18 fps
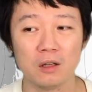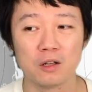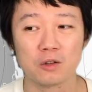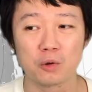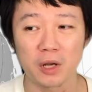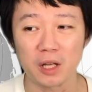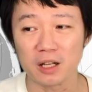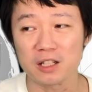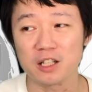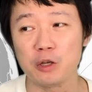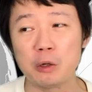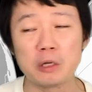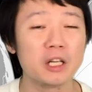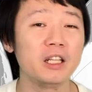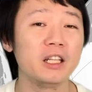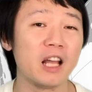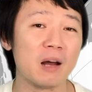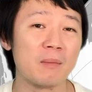所以呢，基于
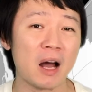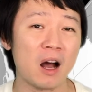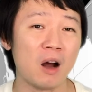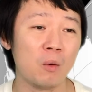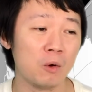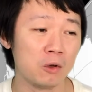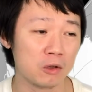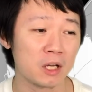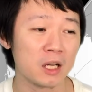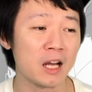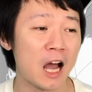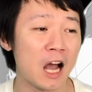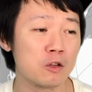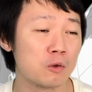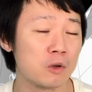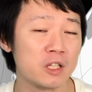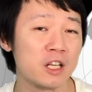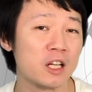这一点嘛，我就跟
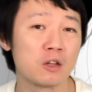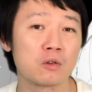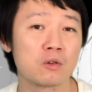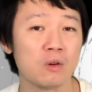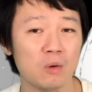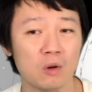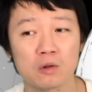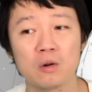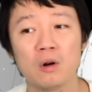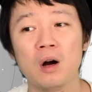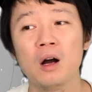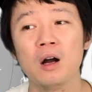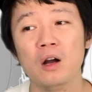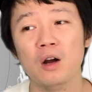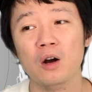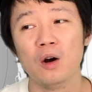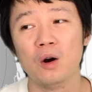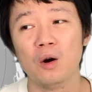安卓接着说，我说
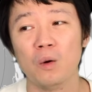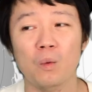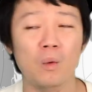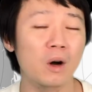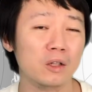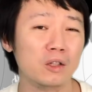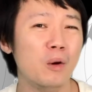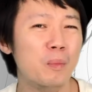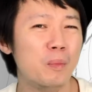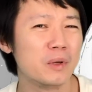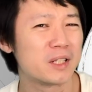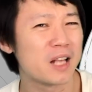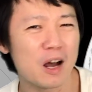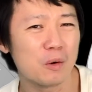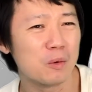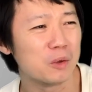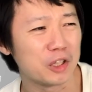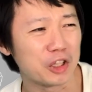我都不
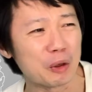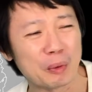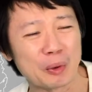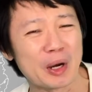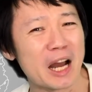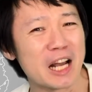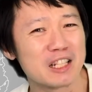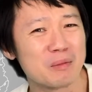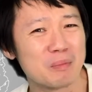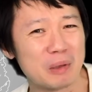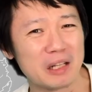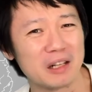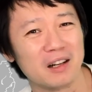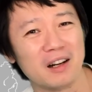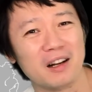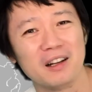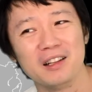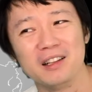在乎你有没有艾滋病
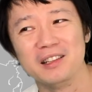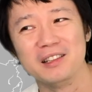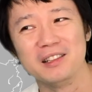了。